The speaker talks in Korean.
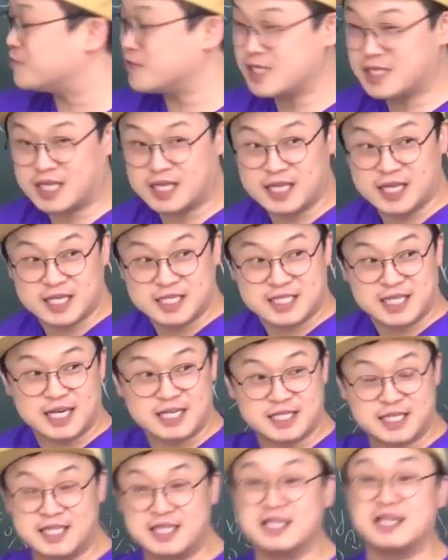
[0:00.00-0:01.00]
꾸밀 때는
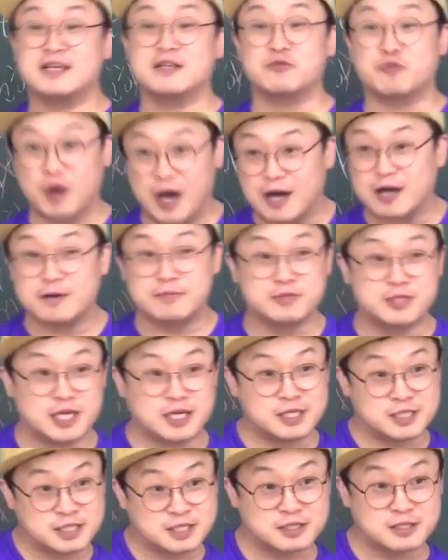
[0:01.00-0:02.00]
익사이티드라는 과거
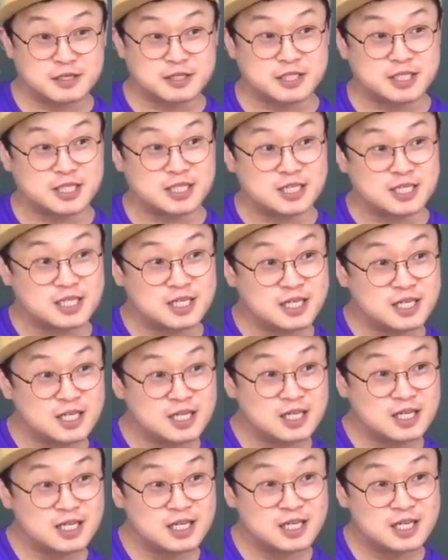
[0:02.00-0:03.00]
분사를 쓰는 거지.
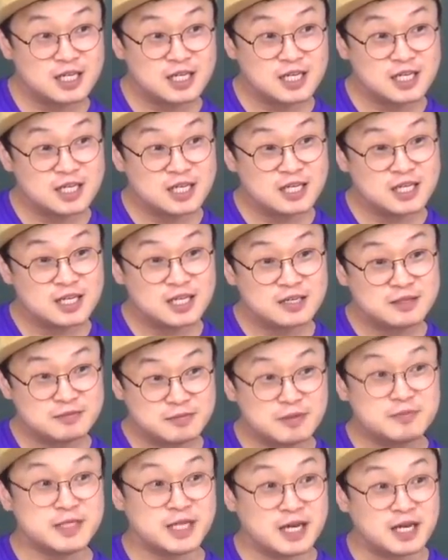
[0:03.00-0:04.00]

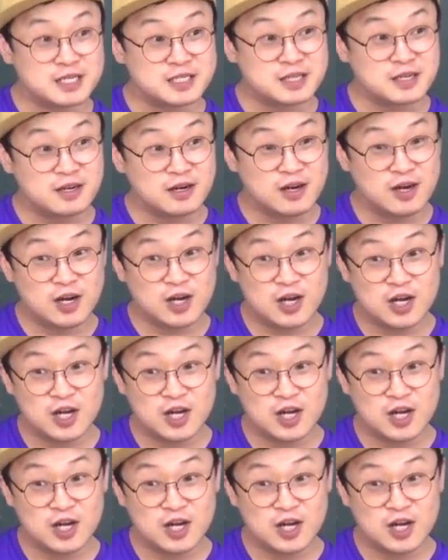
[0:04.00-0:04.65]
어머니 알겠어?